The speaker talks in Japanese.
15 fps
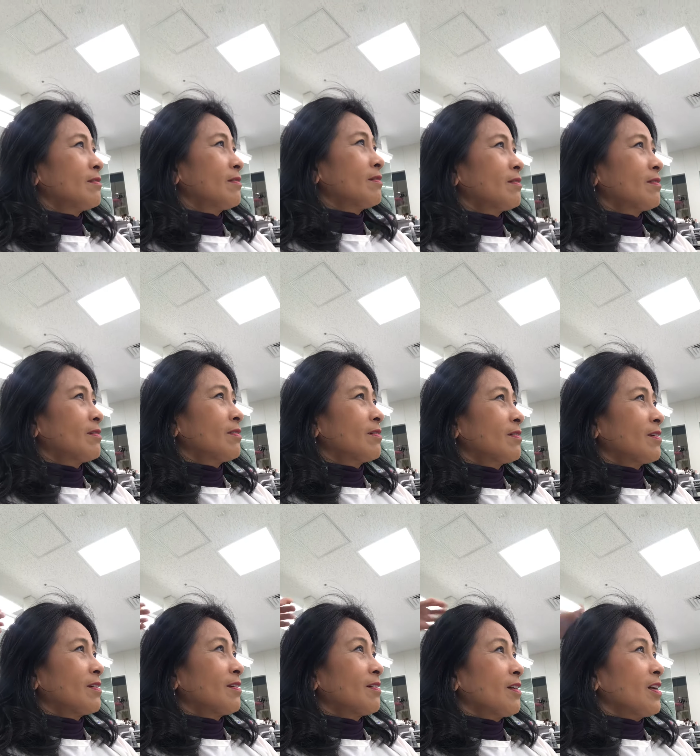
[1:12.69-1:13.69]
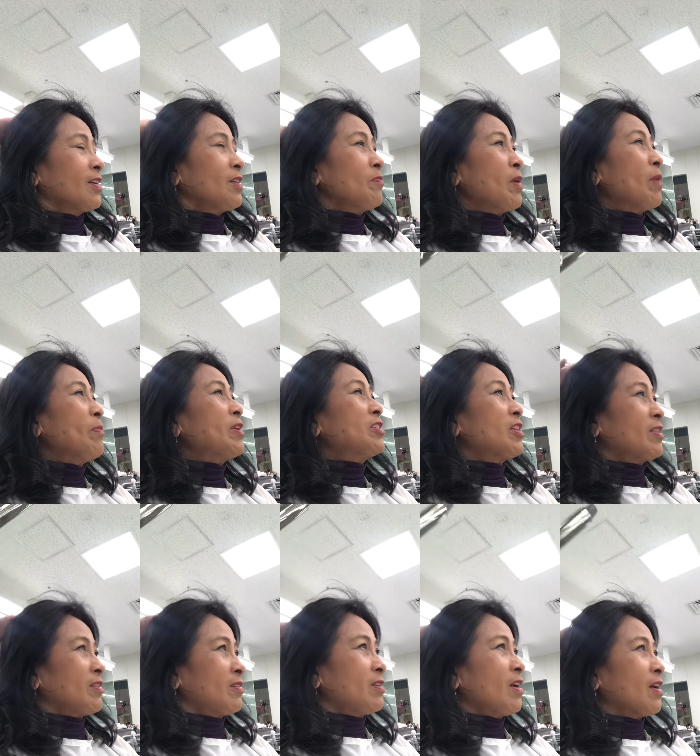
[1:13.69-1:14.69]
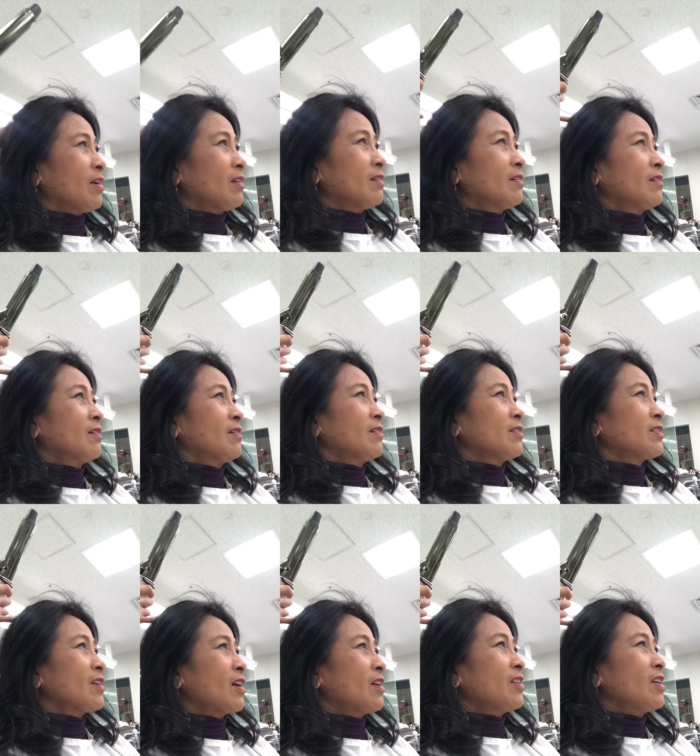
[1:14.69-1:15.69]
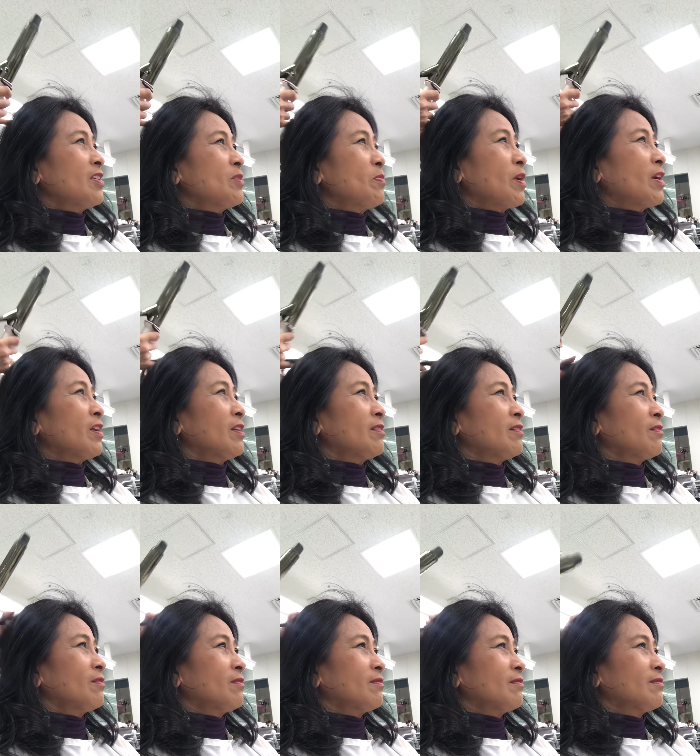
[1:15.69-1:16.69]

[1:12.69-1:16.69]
ハマってるんだって今ハマっちゃってさ逆立ちばかりやってる